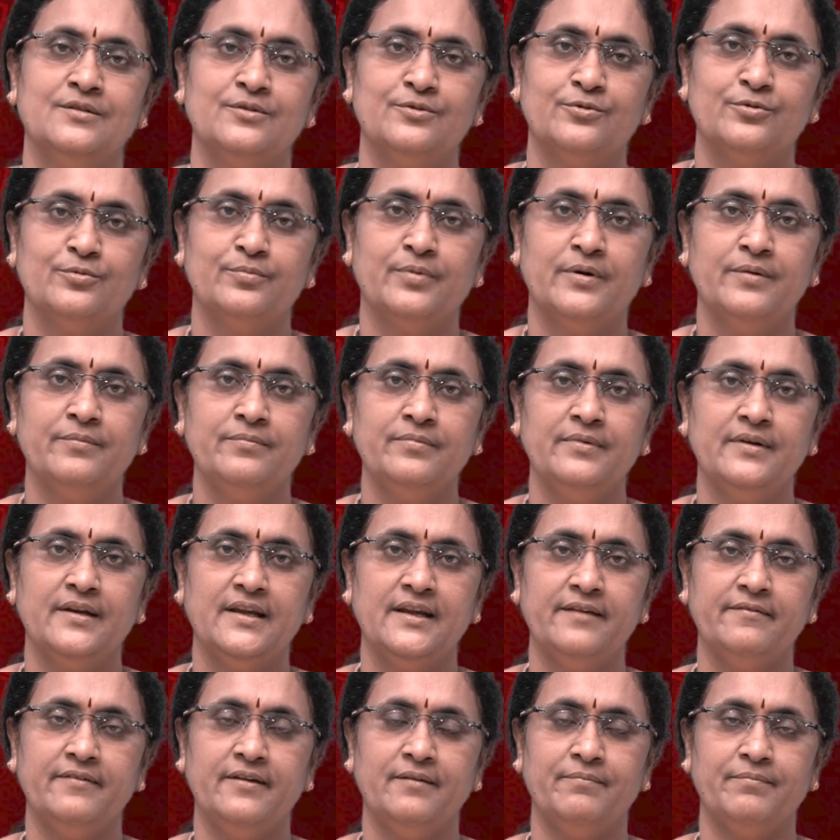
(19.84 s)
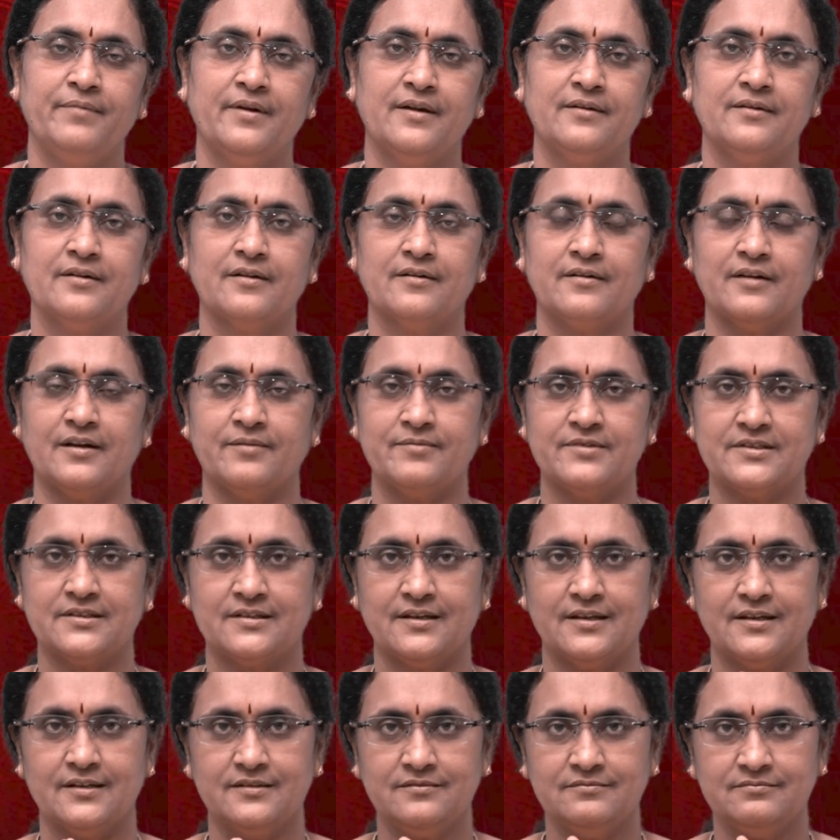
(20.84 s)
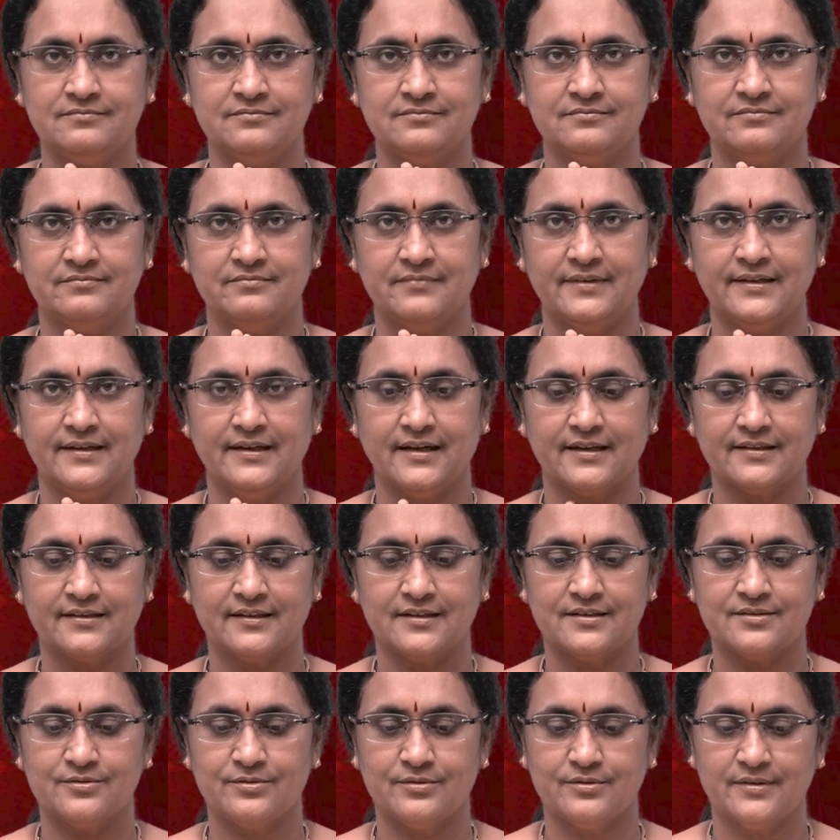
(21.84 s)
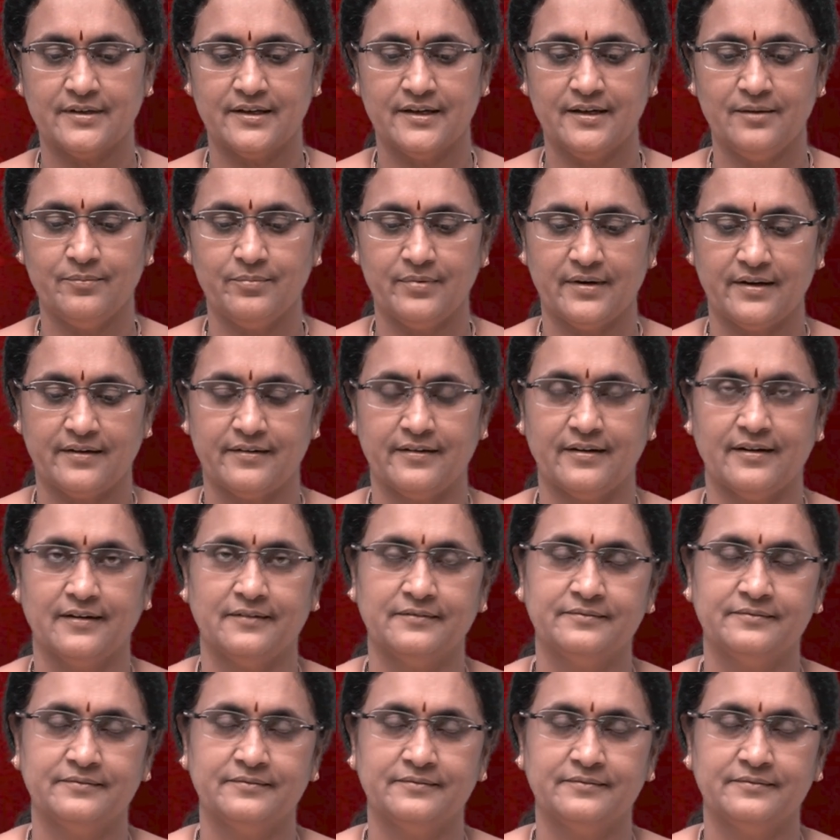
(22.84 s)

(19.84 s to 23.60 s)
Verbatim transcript: శుభం టీవీ ప్రేక్షకు నమస్కారం మీ డాక్టర్ సుందరి ప్రేక్ష